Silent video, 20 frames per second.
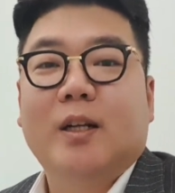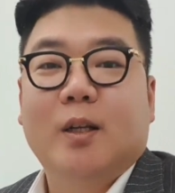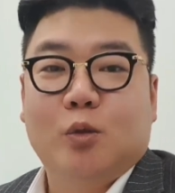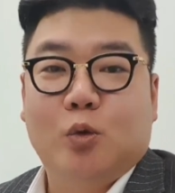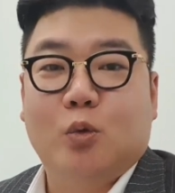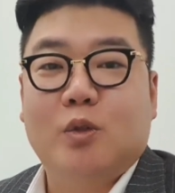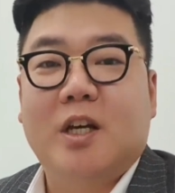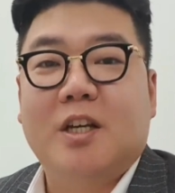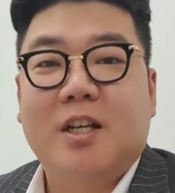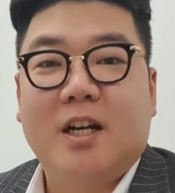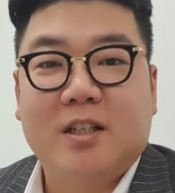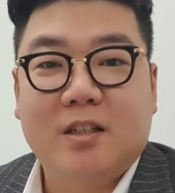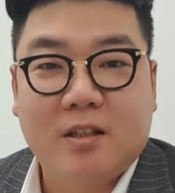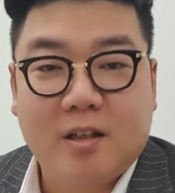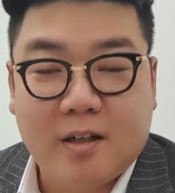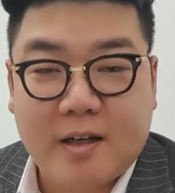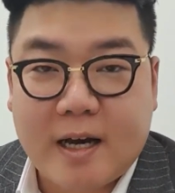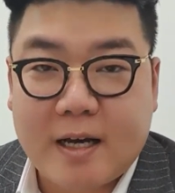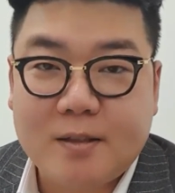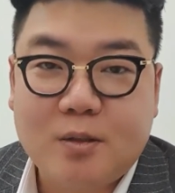도장이랑
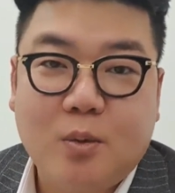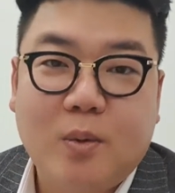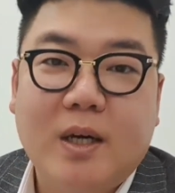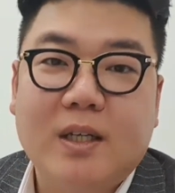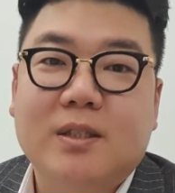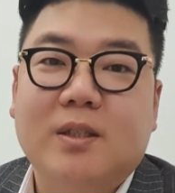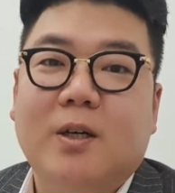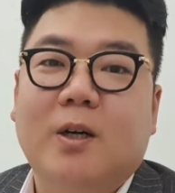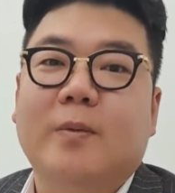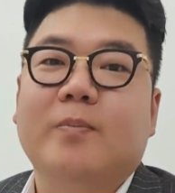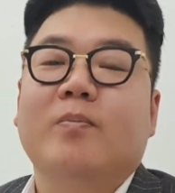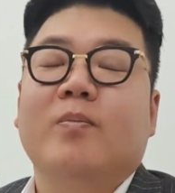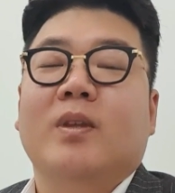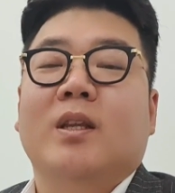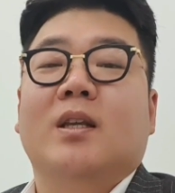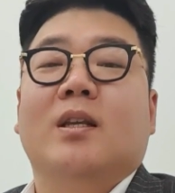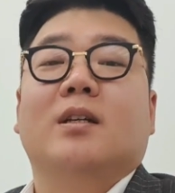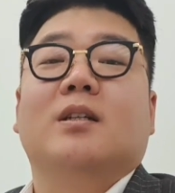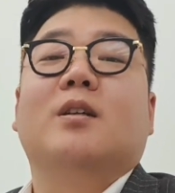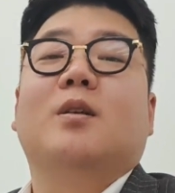그걸 가져와서
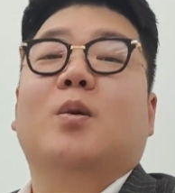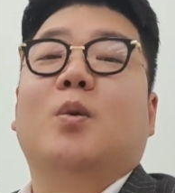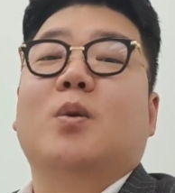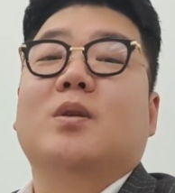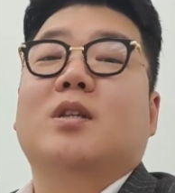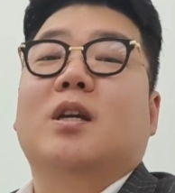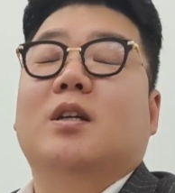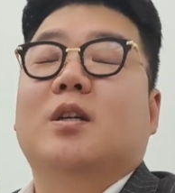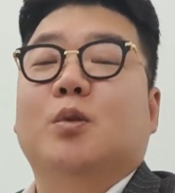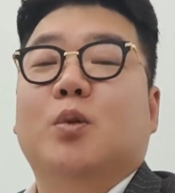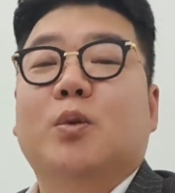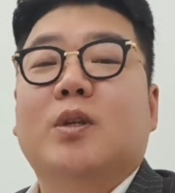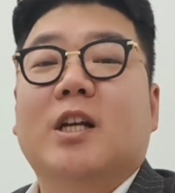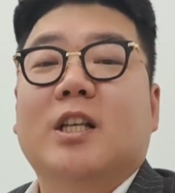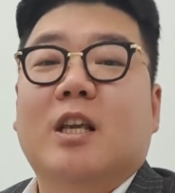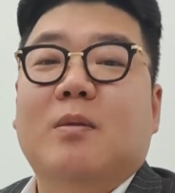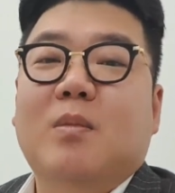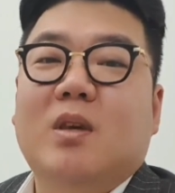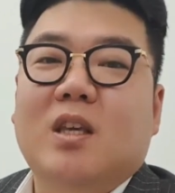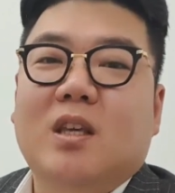그리고 이제 그
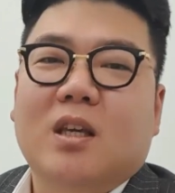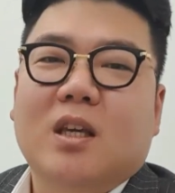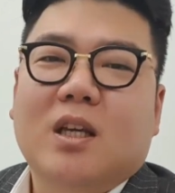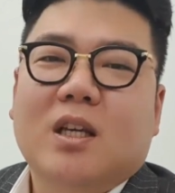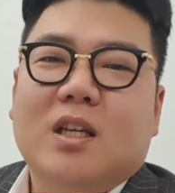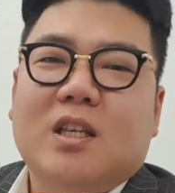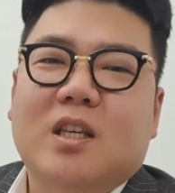소장님이